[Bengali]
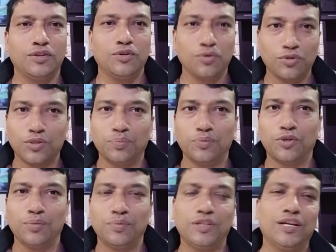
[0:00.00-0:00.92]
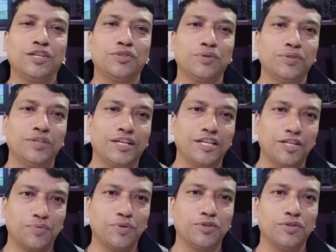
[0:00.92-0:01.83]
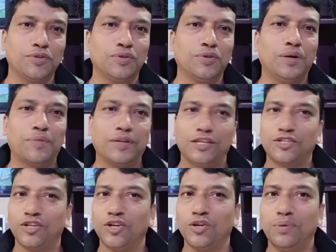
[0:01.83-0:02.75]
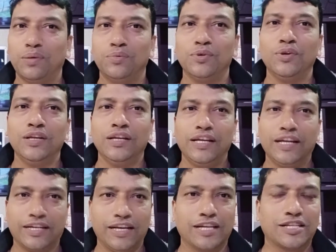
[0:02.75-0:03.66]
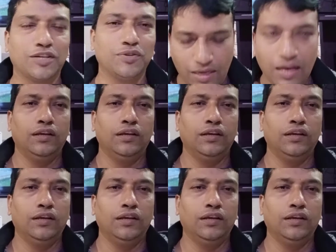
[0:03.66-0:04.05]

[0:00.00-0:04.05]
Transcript: গুরুত্বপূর্ণ বিধায় শুরু থেকে শেষ পর্যন্ত আপনাদের সঙ্গ পাবো এটাই আশা করি